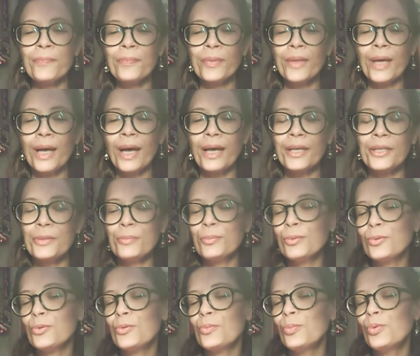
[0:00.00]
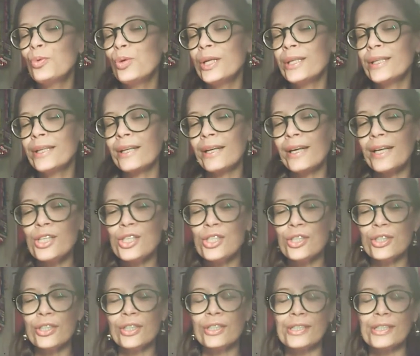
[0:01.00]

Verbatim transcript: да, они будут более накачаны.